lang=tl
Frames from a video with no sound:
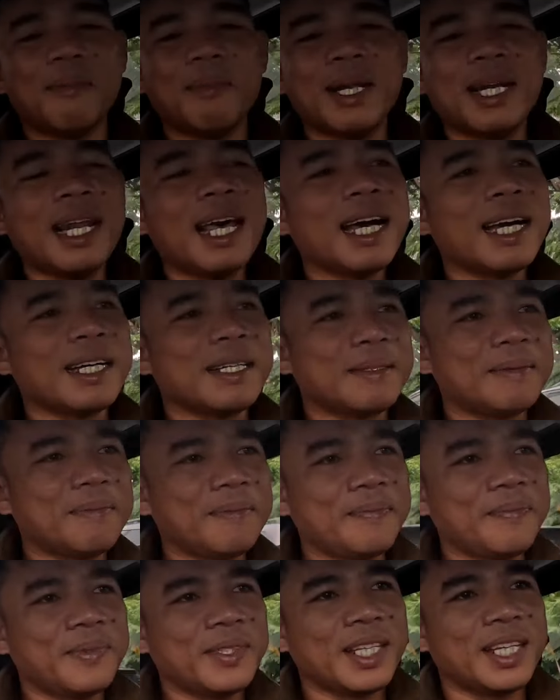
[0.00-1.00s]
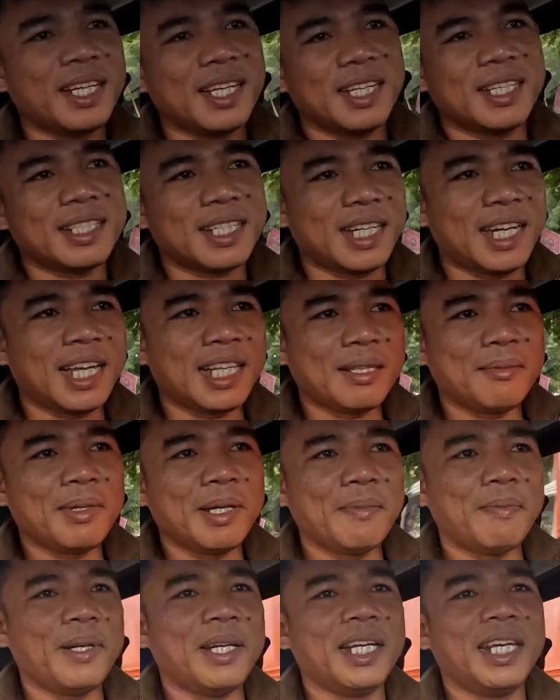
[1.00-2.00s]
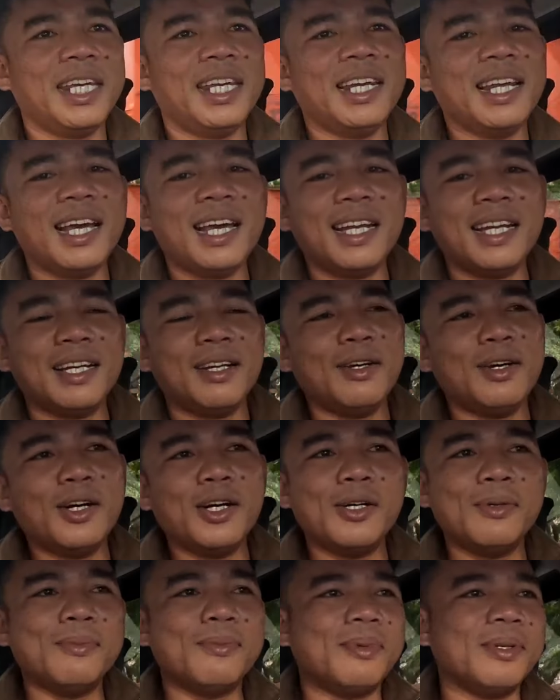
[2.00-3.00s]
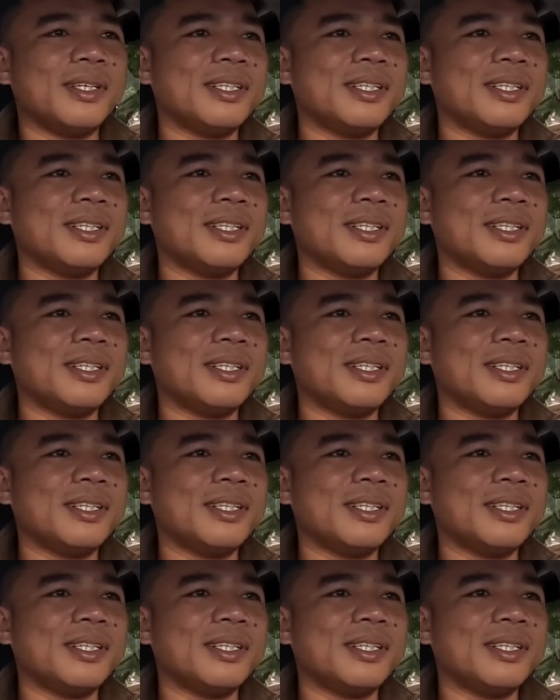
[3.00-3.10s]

laban lang sa lahat ng mga pinanghihinaan ng loob